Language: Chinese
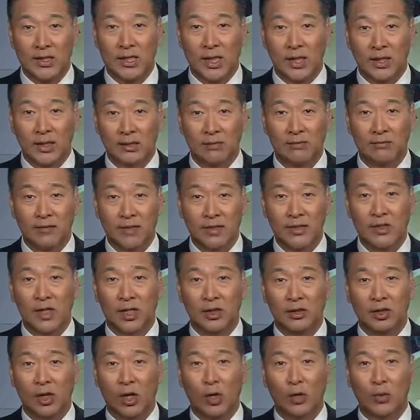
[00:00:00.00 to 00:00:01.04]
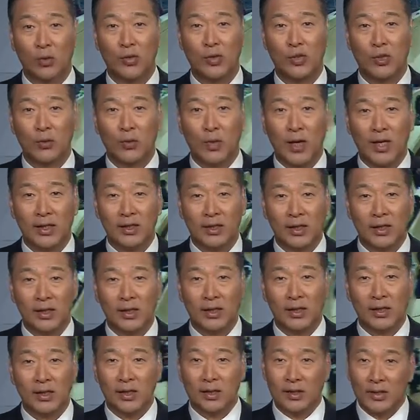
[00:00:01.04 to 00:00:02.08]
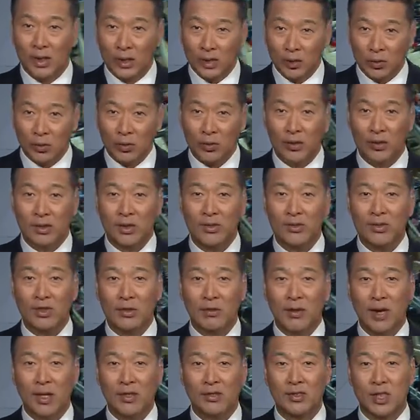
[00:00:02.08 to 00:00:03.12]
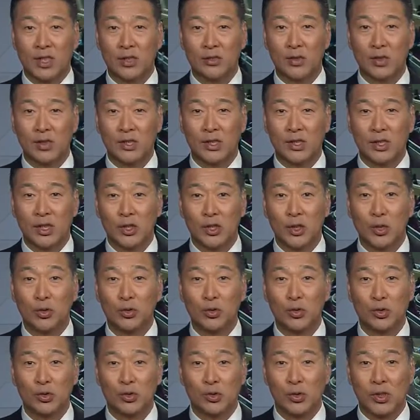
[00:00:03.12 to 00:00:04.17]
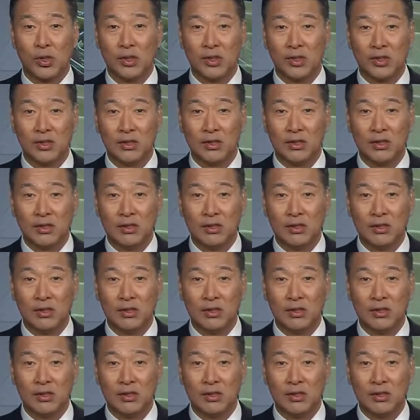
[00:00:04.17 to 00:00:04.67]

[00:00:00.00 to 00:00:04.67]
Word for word: 讲跟分场讨论之外呢，也有获得 c p c 奖学金的优秀学生